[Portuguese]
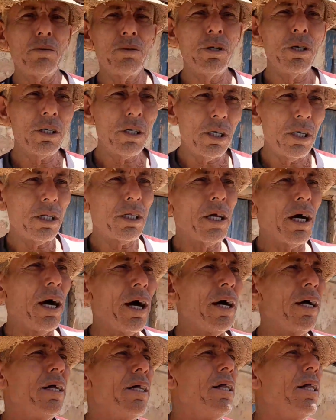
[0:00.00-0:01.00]
do jeito que
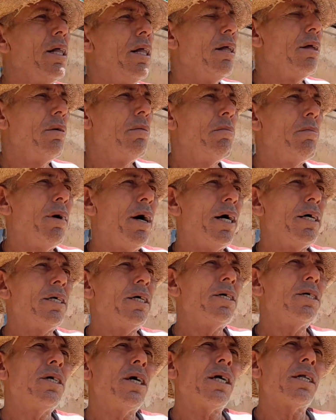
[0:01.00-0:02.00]
tá. Mas a
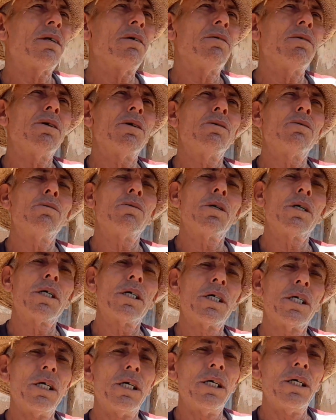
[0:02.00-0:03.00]
gente já teve quintura
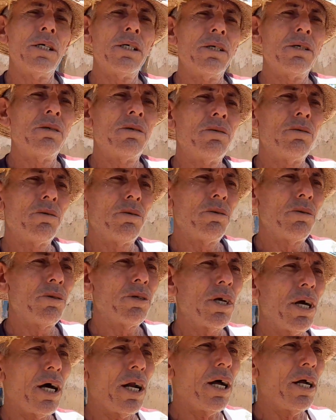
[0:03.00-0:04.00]
grande no, no
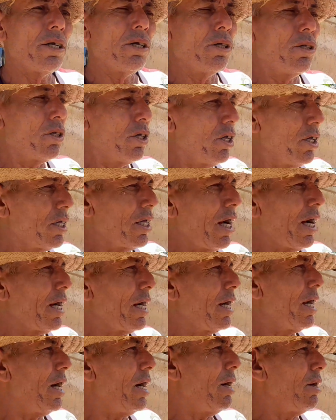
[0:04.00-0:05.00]
Ceará de 30
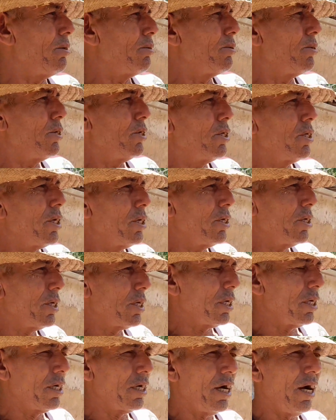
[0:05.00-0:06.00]
graus,
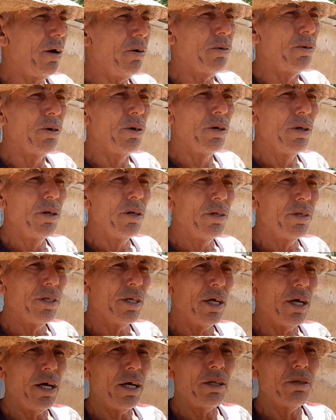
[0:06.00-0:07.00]
35 graus,
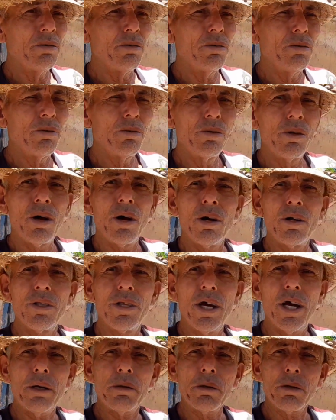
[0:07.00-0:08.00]
né? No, no
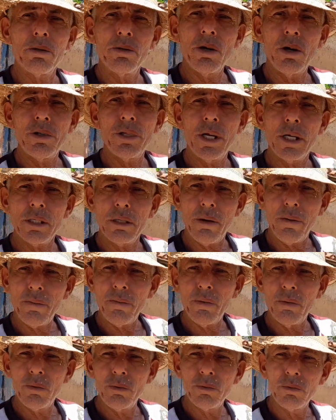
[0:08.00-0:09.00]
Nordeste, porque o Nordeste é um
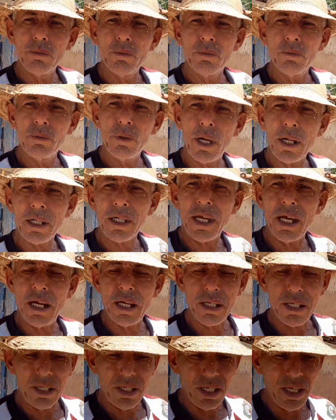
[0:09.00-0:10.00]
pouco terra
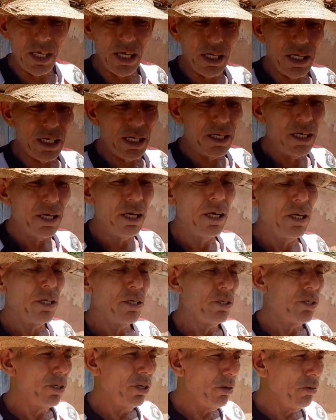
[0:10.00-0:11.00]
seca.
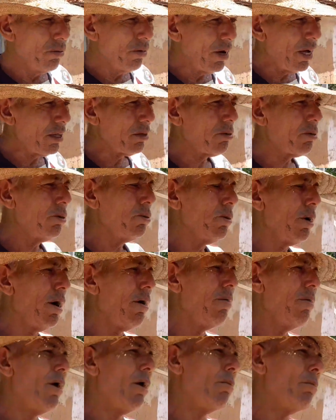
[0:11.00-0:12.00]
De inverno, quando há
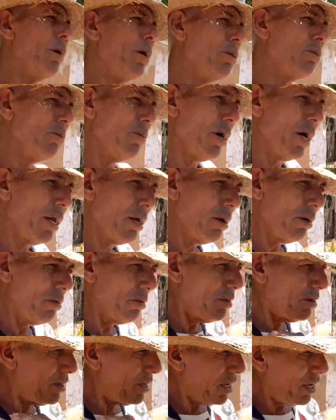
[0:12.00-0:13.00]
inverno, mas no
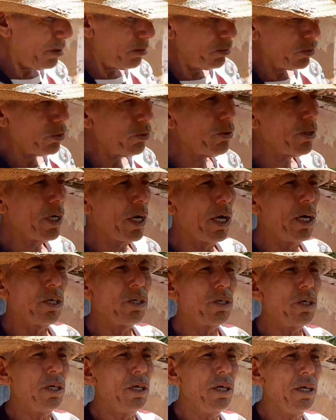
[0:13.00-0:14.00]
verão é muito
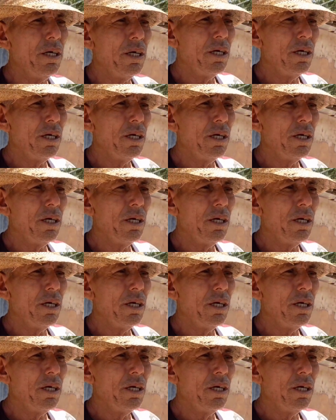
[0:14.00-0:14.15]
quente, né?